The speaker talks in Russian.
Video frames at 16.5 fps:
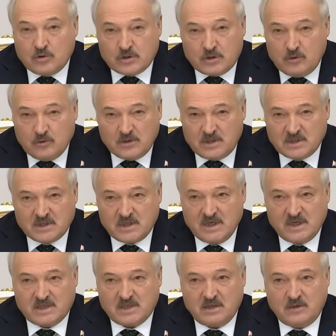есть люди
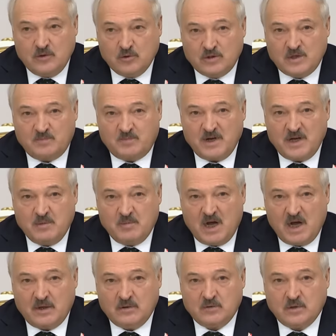слышат, люди
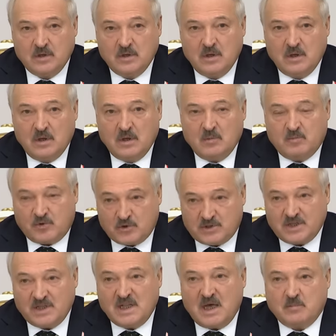понимают.
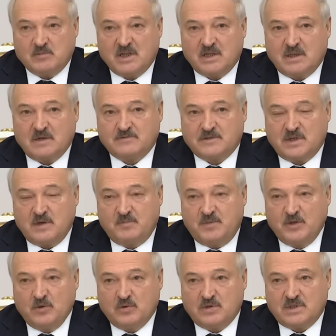Просто нам надо
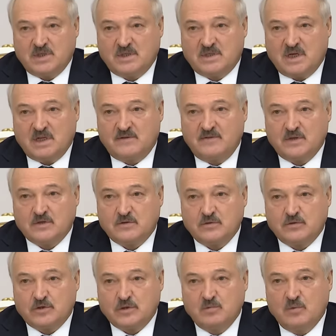встрепенуться и
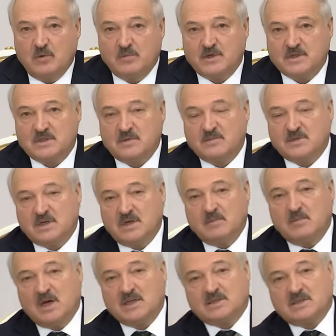соответствующим образом
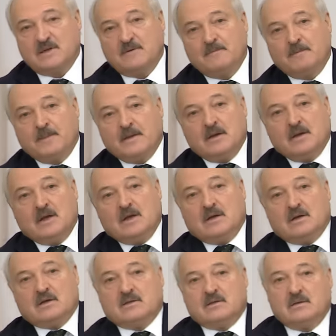заниматься
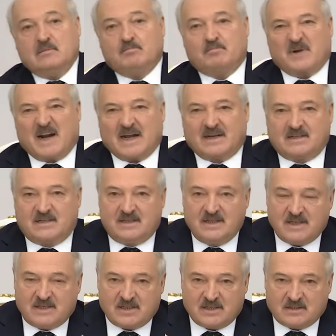
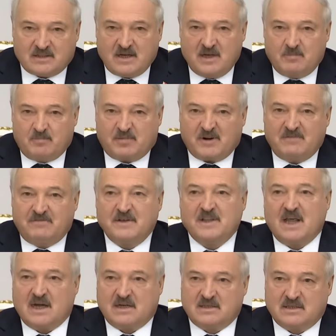практической
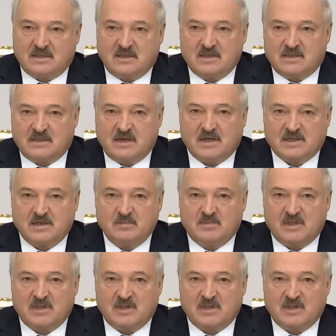профилактикой, скажем